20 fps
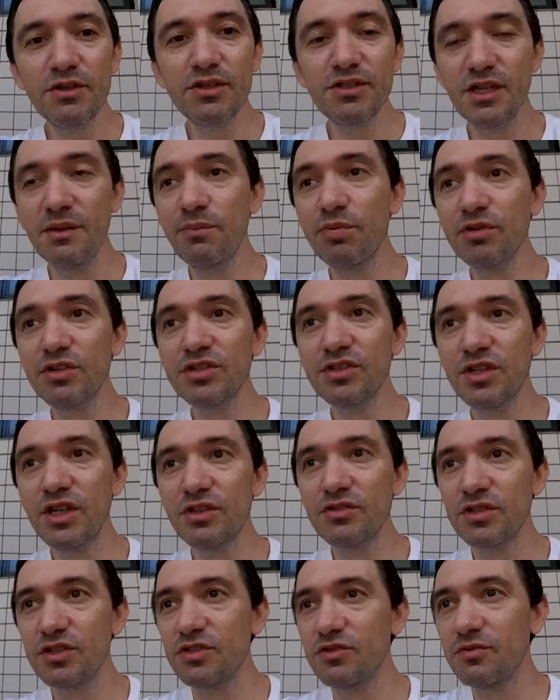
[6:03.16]
de
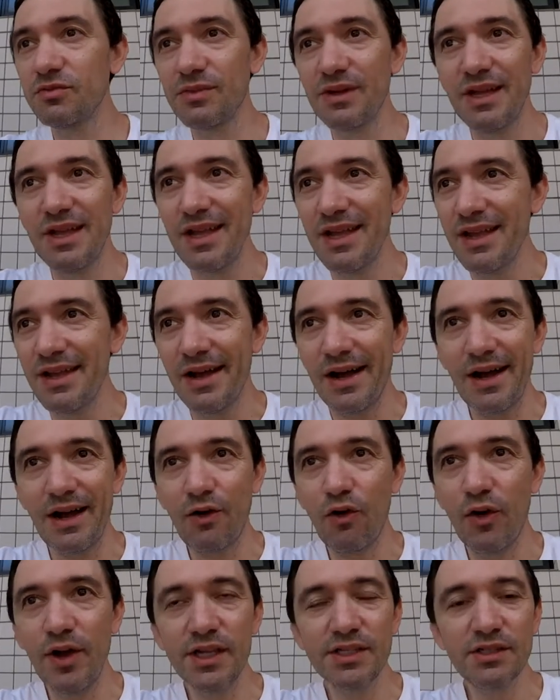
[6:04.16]
100%. Seja, a
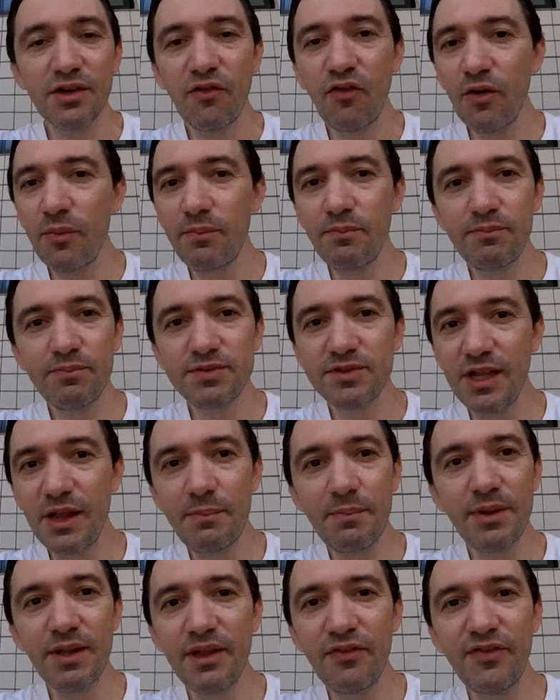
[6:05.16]
correção foi
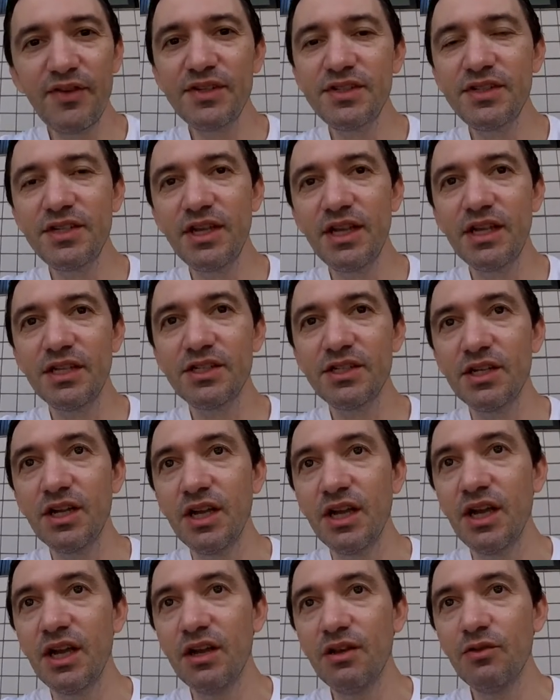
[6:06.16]
sempre eficiente.
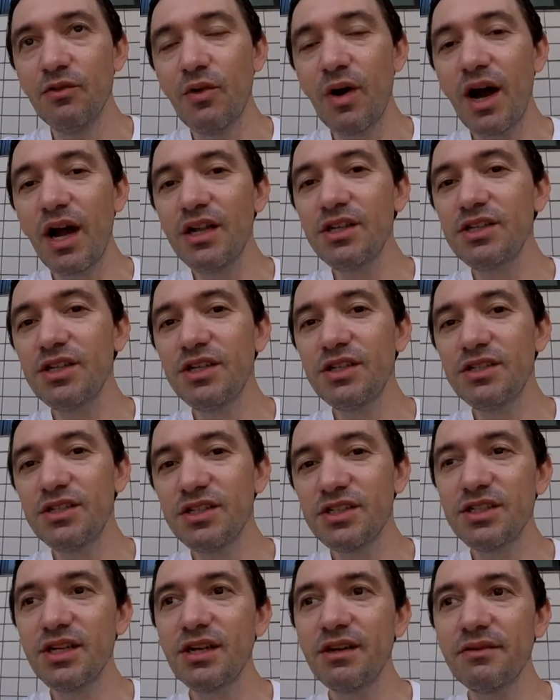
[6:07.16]
No Arctic,
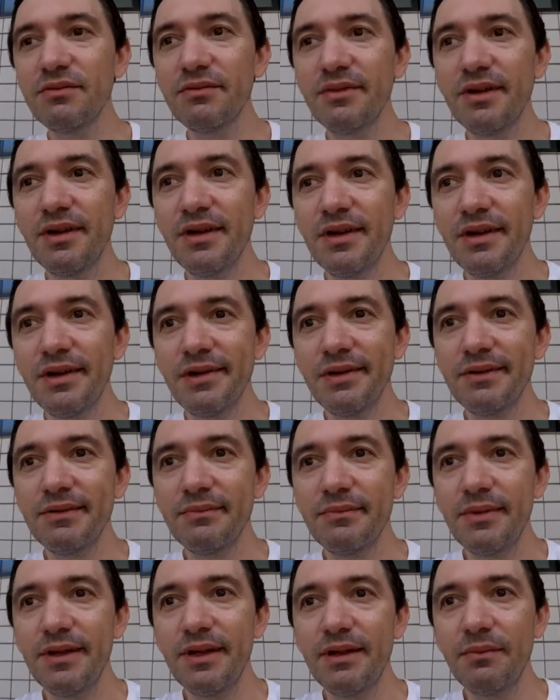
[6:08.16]
seja,
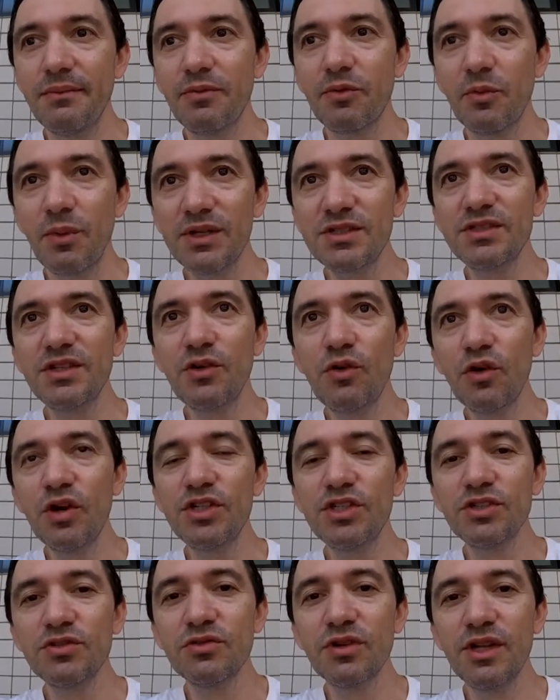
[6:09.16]
é, por mais que você
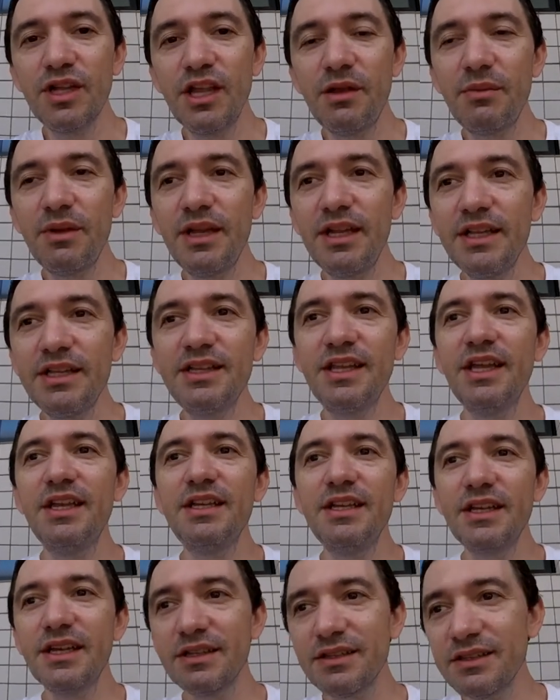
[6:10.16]
corrija no leme, ele
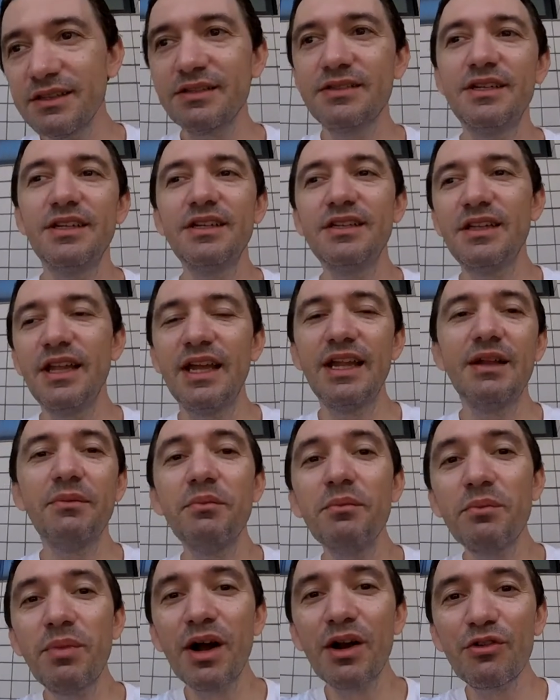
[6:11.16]
tende a, ele, ele, é
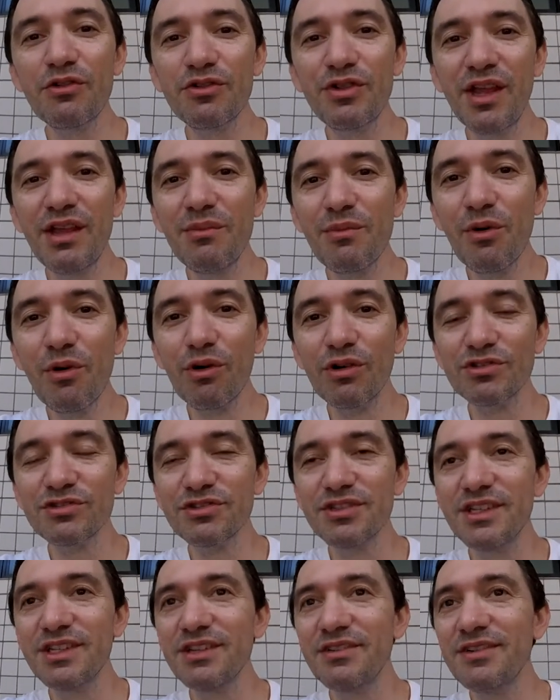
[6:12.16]
um barco
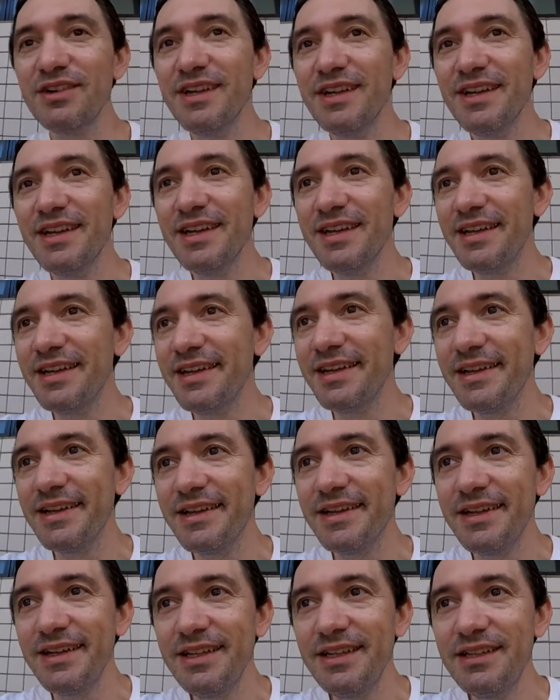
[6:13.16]
teimoso. Né? Então, é,
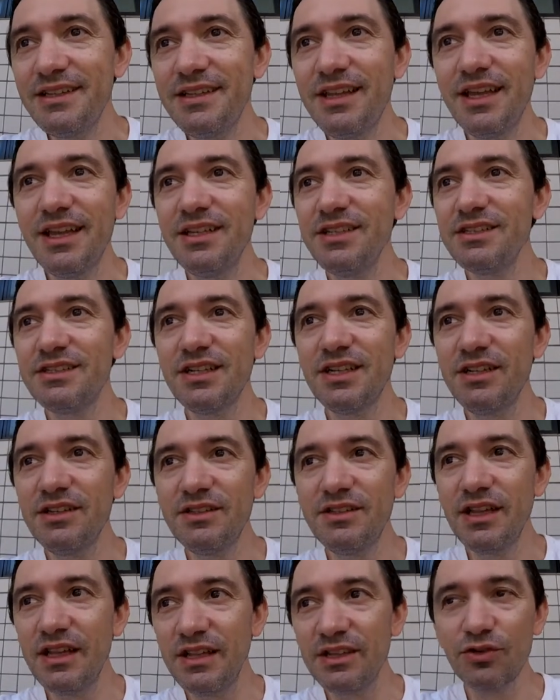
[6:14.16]
ele tende, se
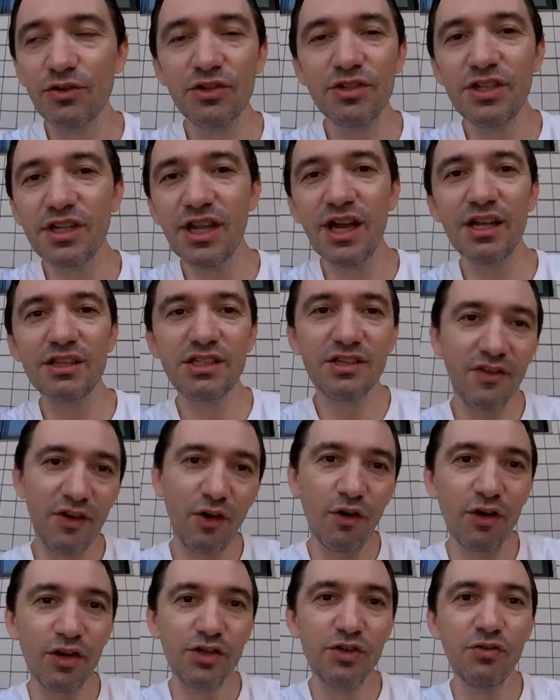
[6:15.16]
ele entrou de lado, você
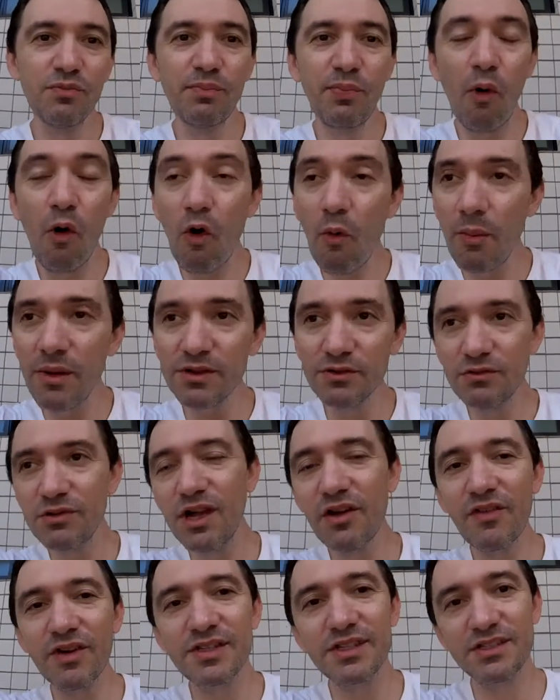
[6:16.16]
vai corrigir um pouco, mas
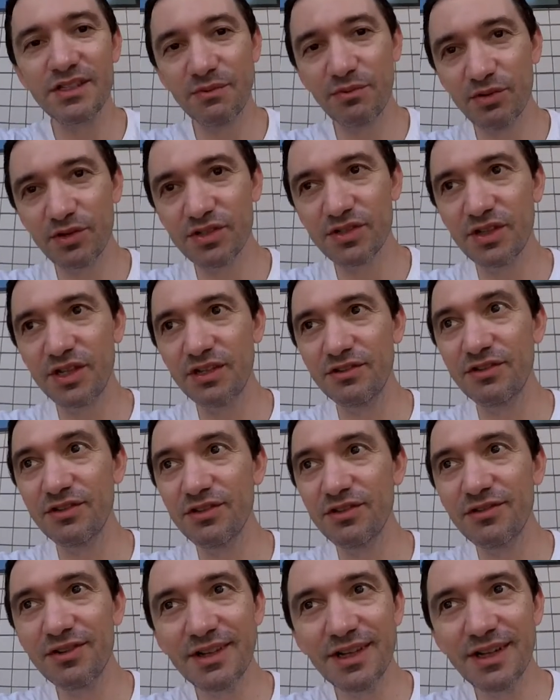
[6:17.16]
nunca vai ser 100%.
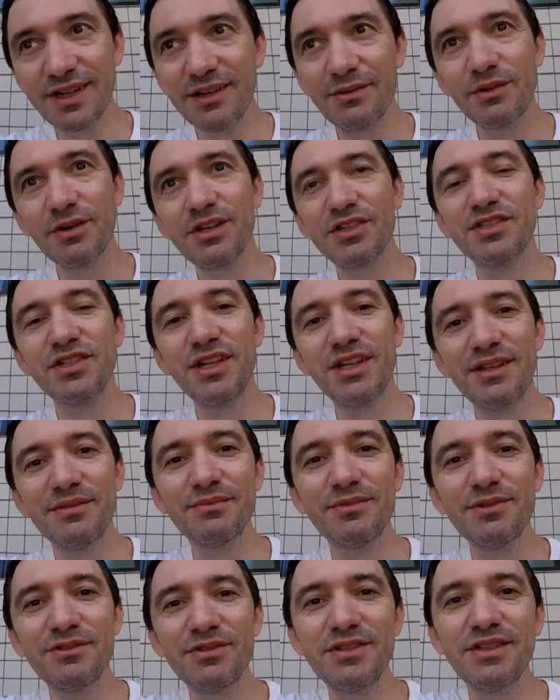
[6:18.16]
Então, cara, eu achei
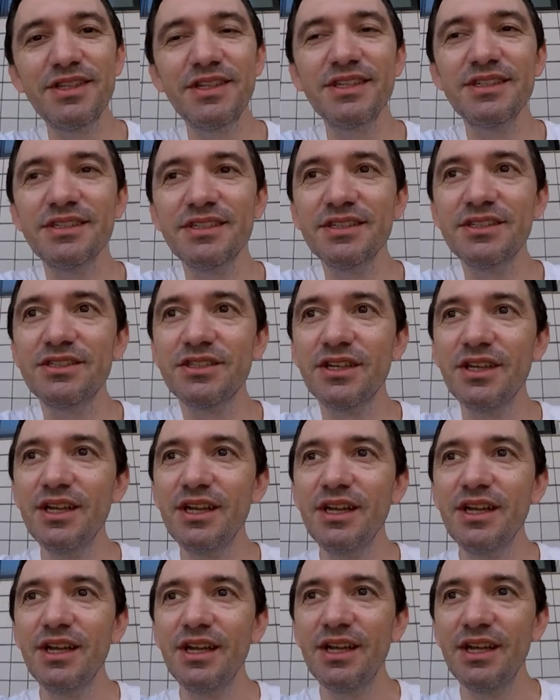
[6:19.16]
muito interessante.
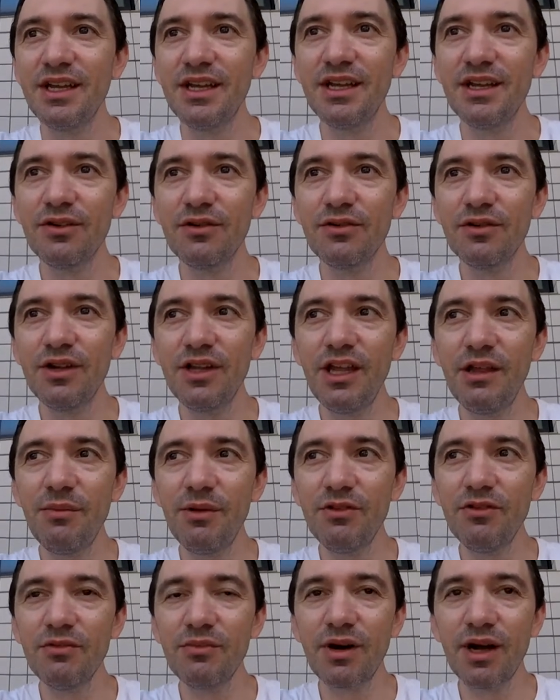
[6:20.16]
É, o
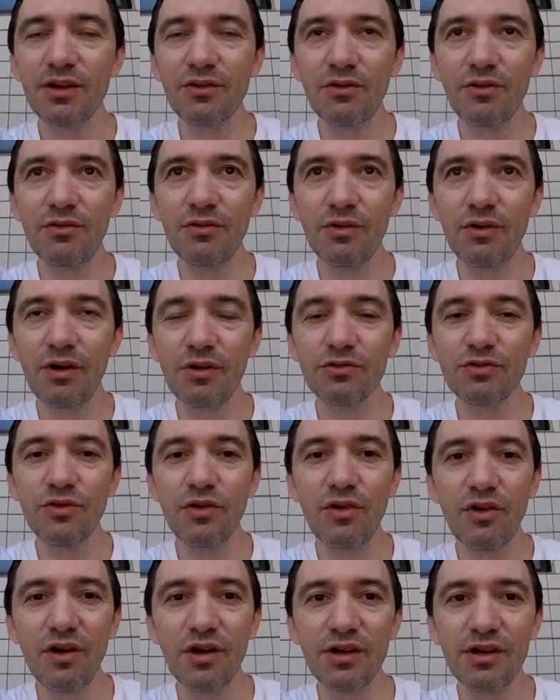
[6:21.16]
leme num barco com alto
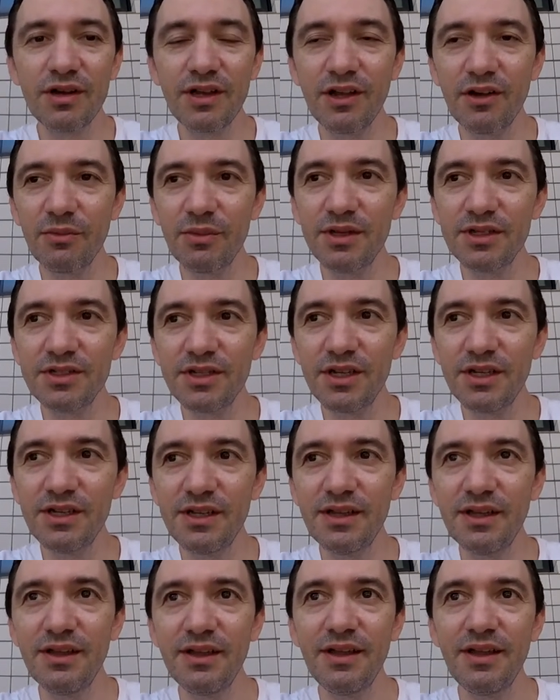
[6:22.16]
rocker, realmente
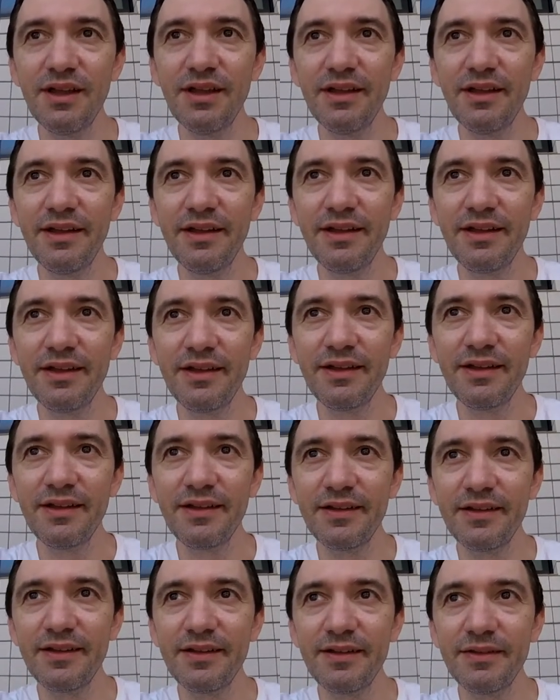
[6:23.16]
ele
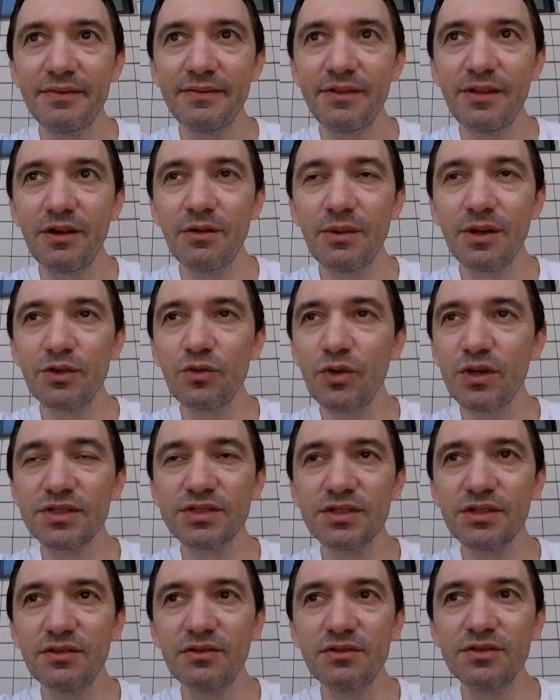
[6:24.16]
é, tem uma
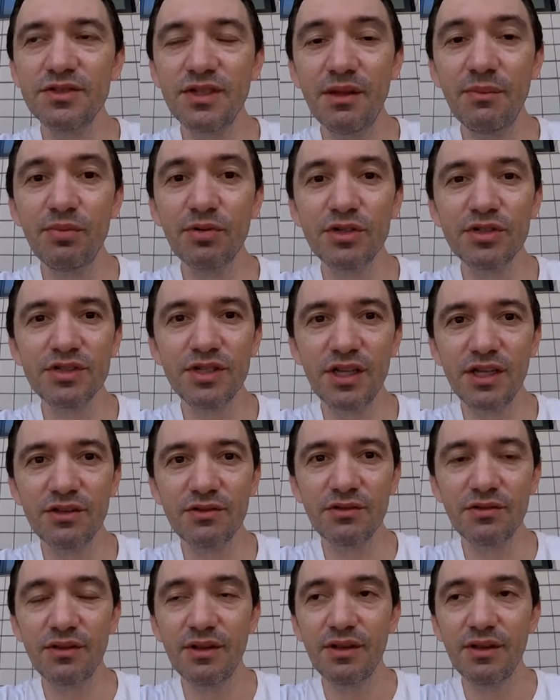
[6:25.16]
atuação 100%.